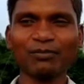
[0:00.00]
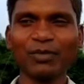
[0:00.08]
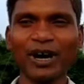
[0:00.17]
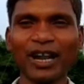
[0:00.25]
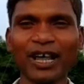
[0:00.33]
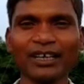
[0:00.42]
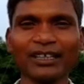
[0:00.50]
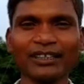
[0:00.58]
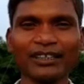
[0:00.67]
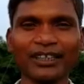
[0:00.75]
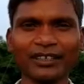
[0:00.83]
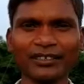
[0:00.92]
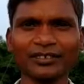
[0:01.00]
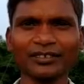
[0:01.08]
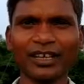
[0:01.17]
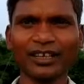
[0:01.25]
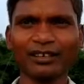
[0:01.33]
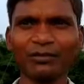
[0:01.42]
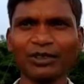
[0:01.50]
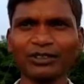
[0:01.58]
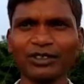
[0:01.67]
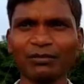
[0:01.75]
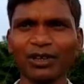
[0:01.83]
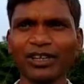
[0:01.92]
ये पहला खेती है झारखंड
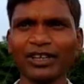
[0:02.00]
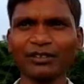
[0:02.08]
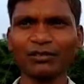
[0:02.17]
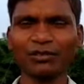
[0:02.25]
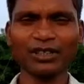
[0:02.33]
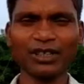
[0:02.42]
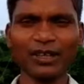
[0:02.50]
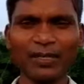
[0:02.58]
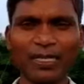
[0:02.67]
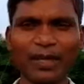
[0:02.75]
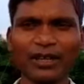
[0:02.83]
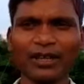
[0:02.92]
में इससे पहले हुआ था